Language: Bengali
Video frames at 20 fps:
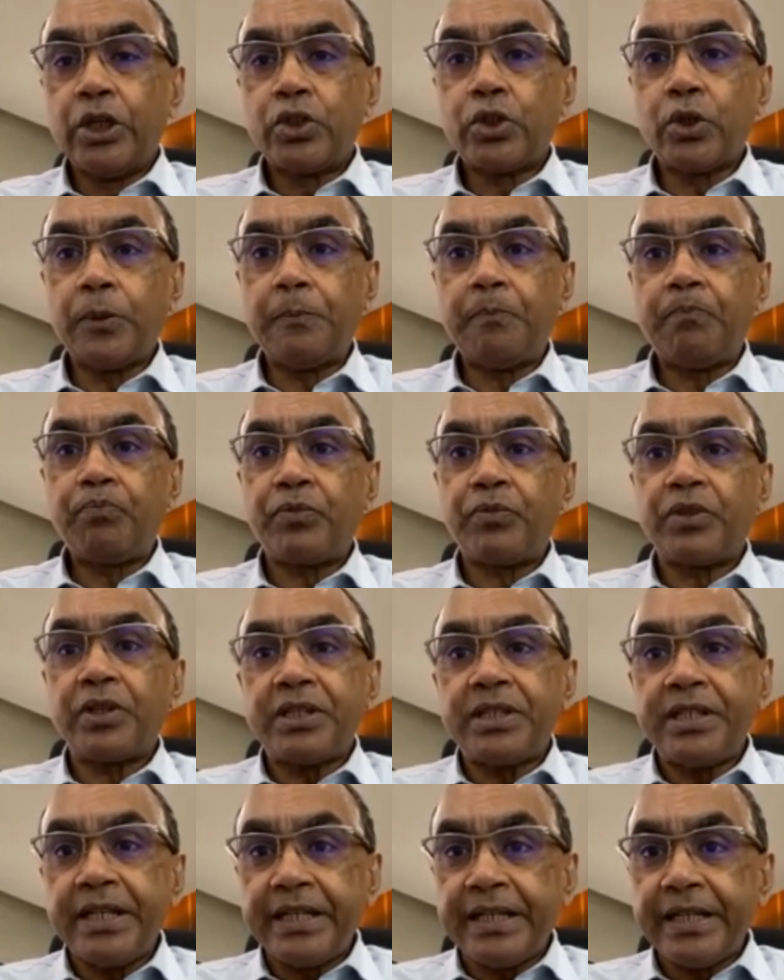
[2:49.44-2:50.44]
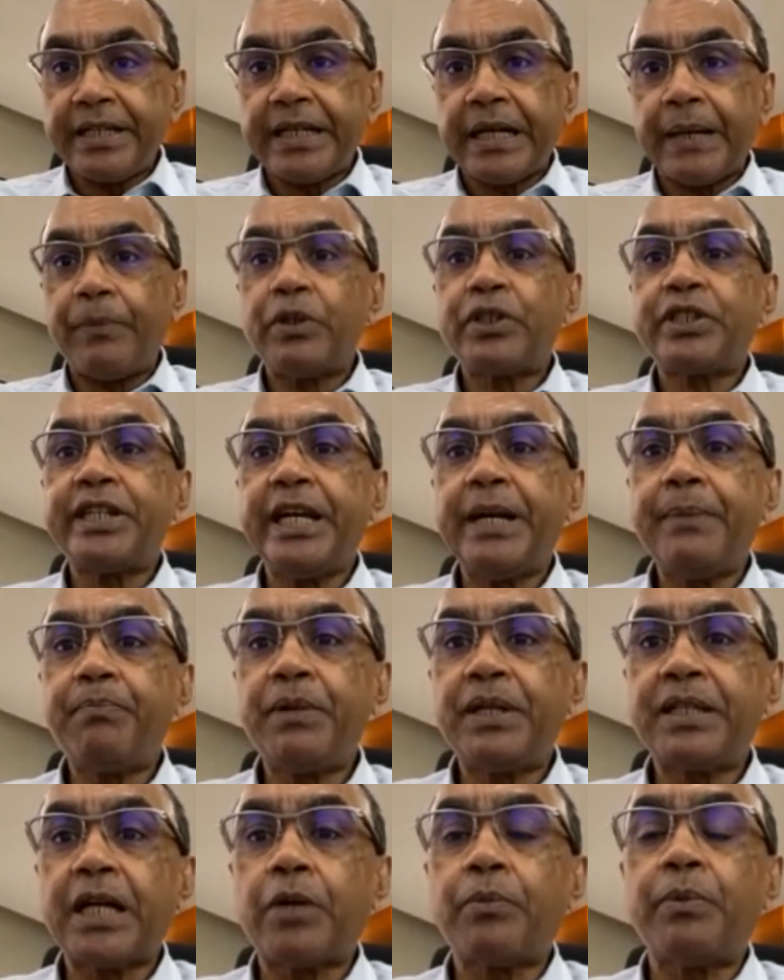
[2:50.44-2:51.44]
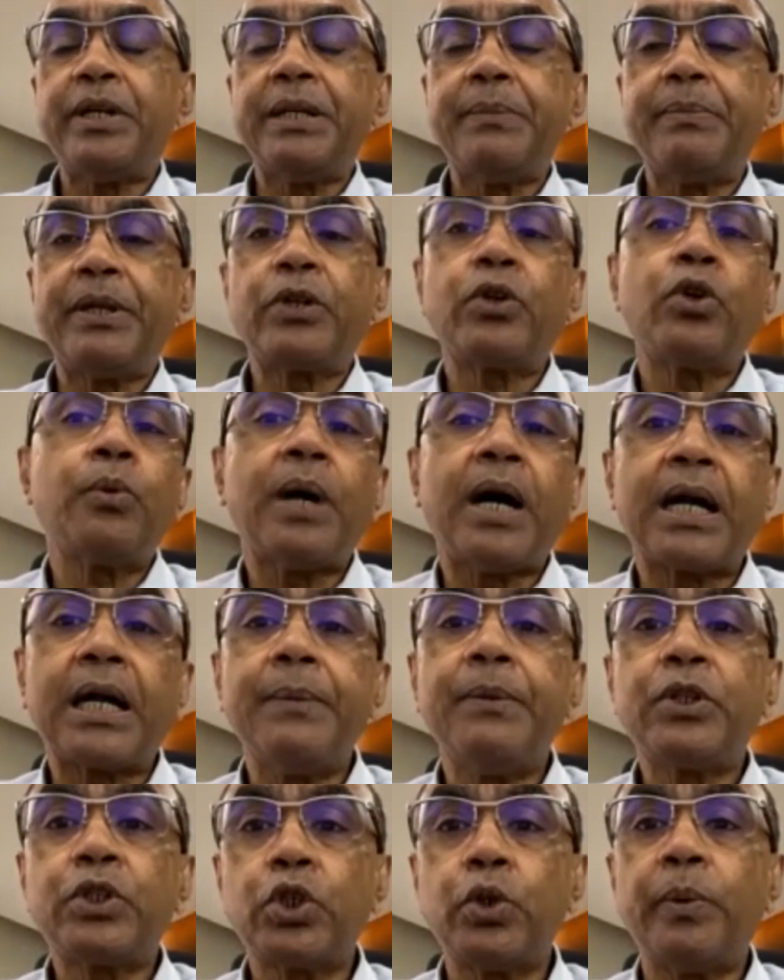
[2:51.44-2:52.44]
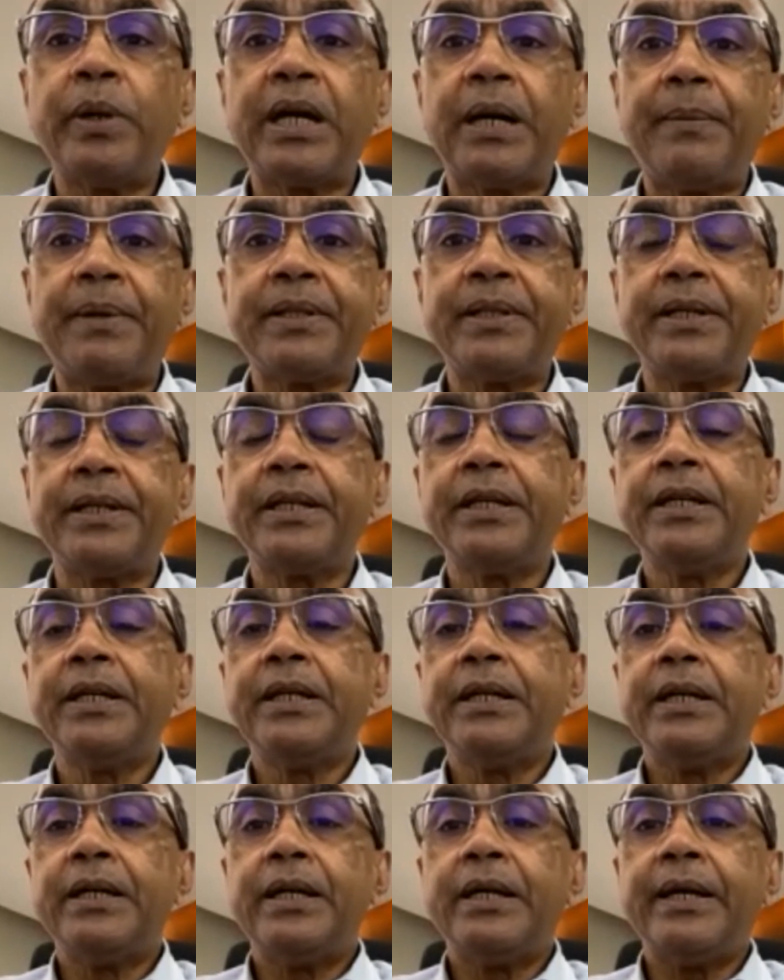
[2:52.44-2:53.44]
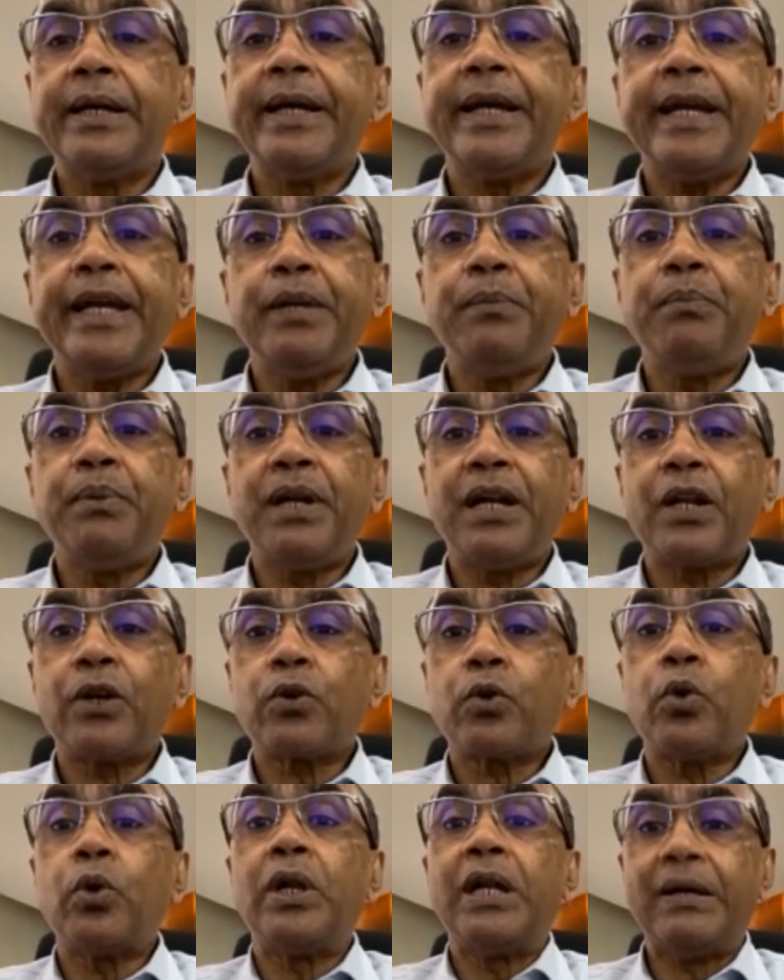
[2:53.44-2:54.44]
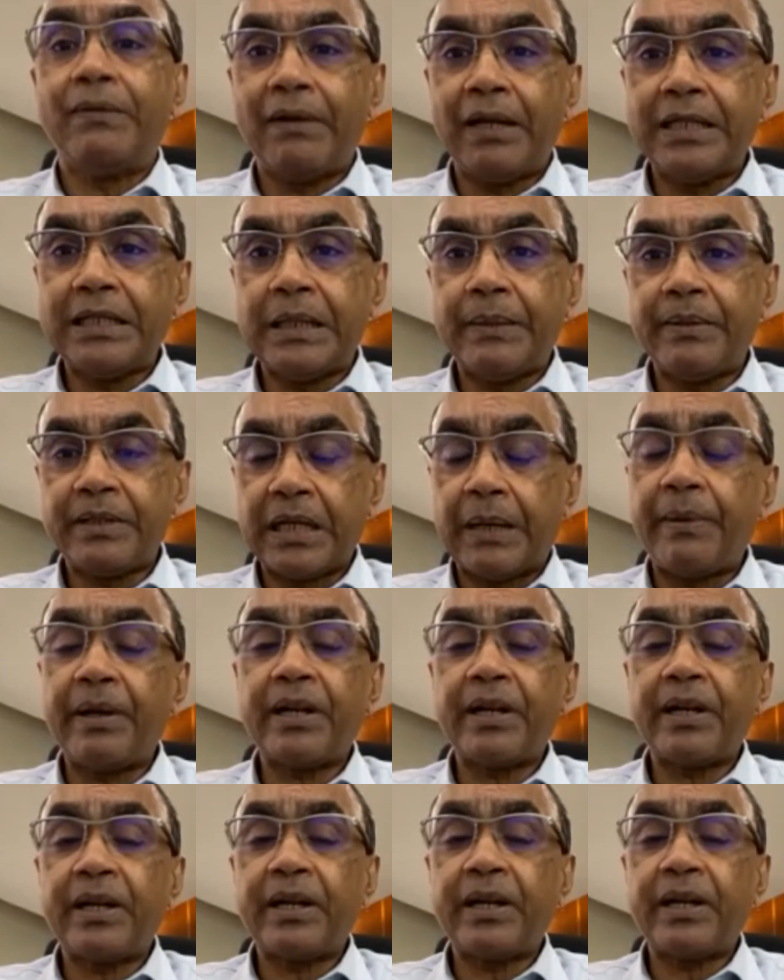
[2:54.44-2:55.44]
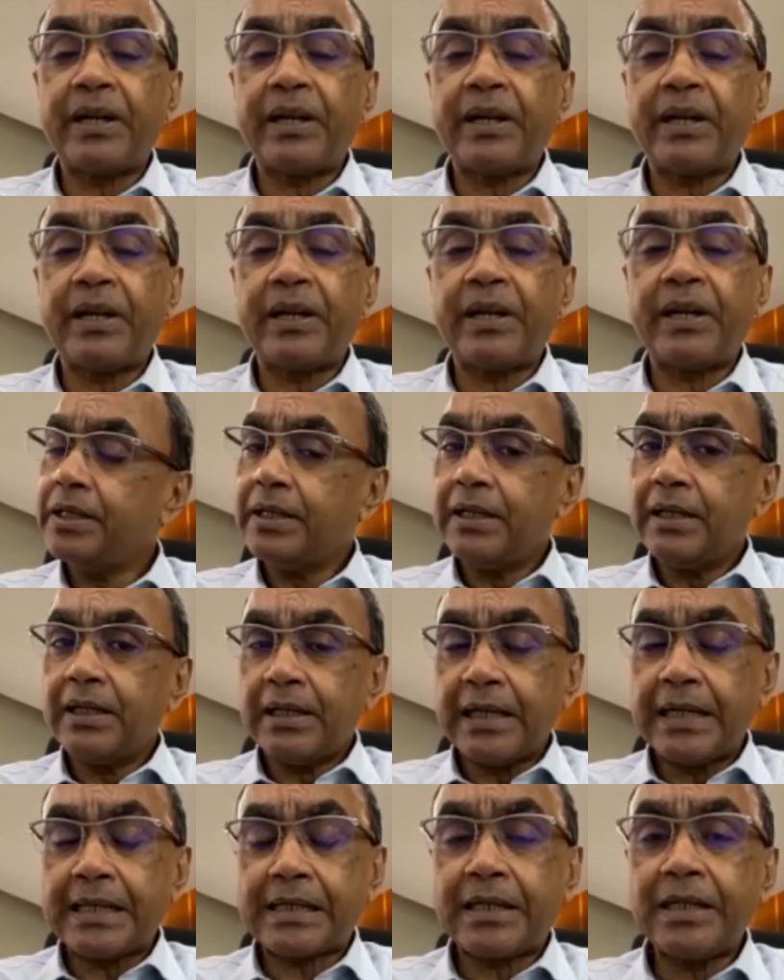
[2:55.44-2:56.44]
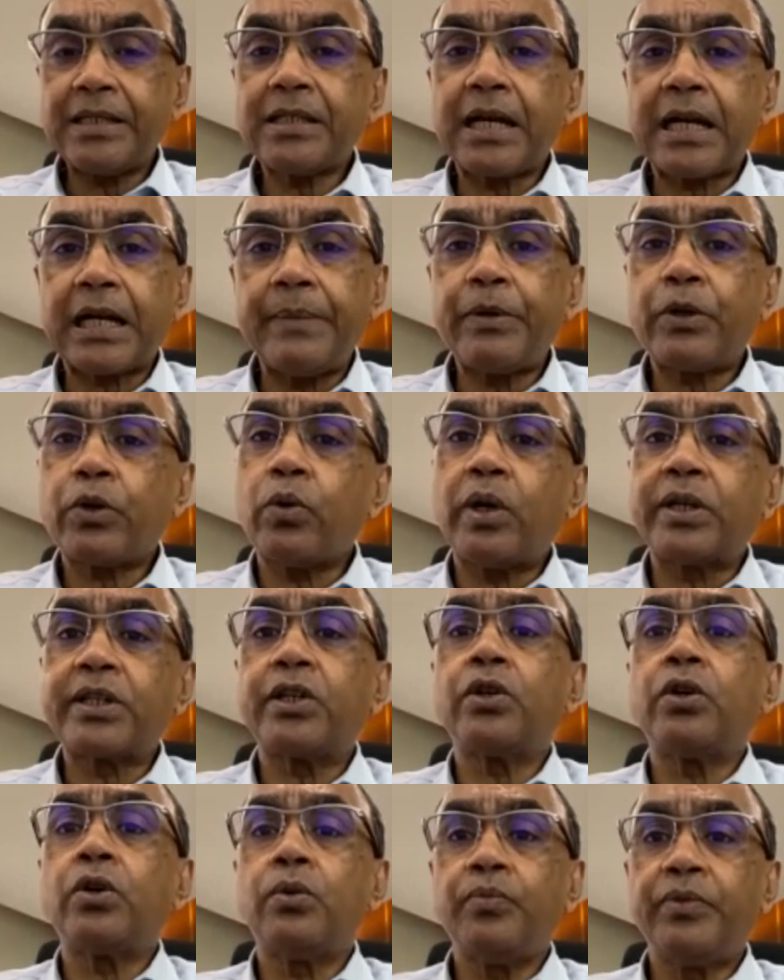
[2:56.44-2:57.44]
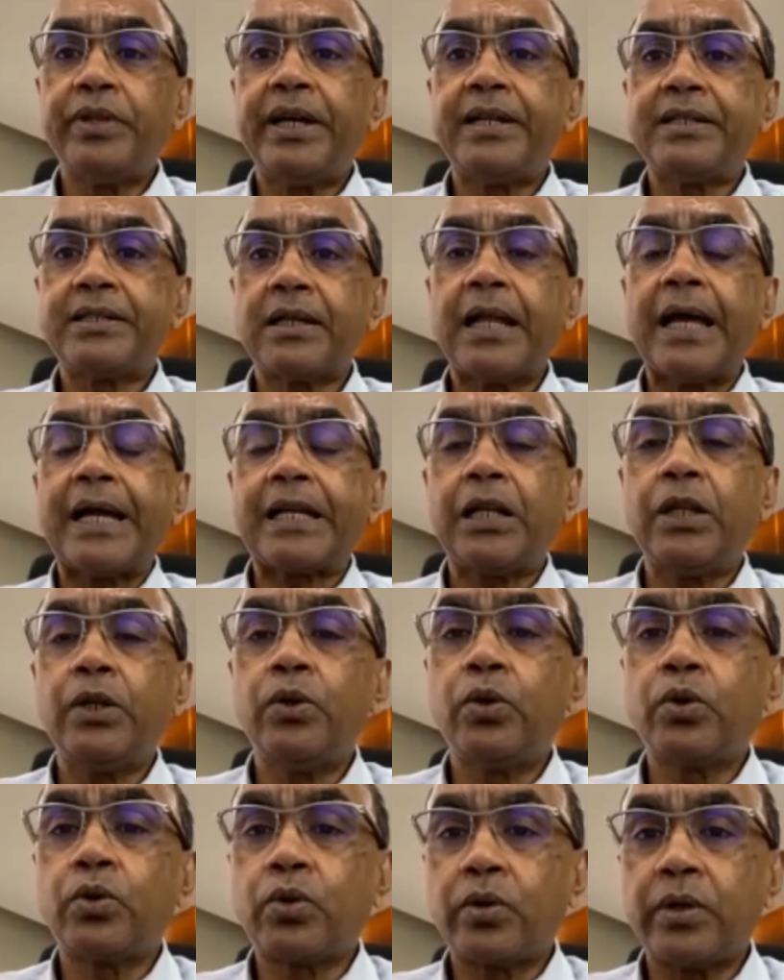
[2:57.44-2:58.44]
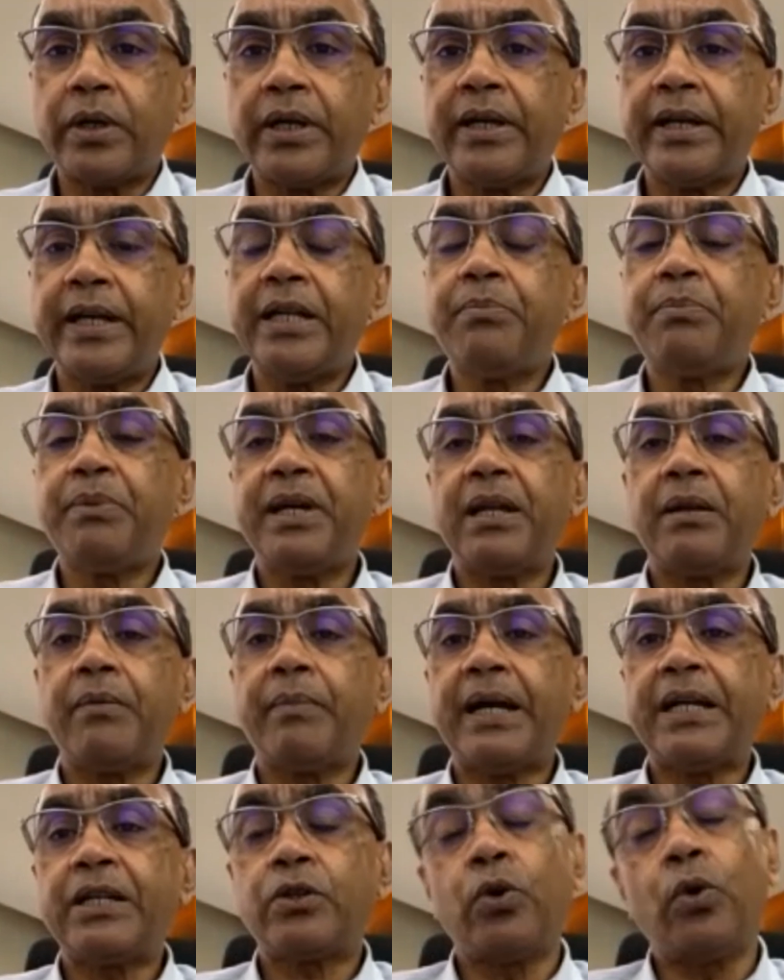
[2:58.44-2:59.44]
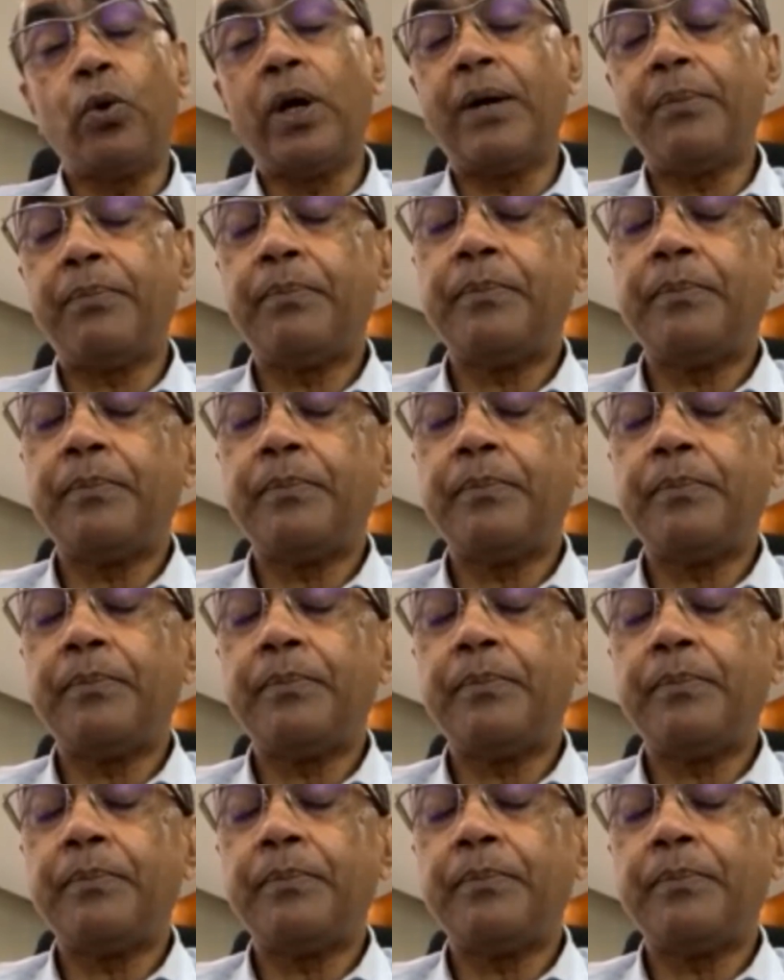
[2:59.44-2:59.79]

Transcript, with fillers: সো সে গিয়ে কেমন শেপটা তার উপর ডিপেন্ড করবে আগামী সময় আমাদের এনপিএলটা কোন লেভেলে যাবে তো আমার কাছে মনে হয় অ্যাটলিস্ট আগামী কোয়ার্টারও দেয়ার ইজ এ লাইকলিহুড এনপিএল মাইট গো আপ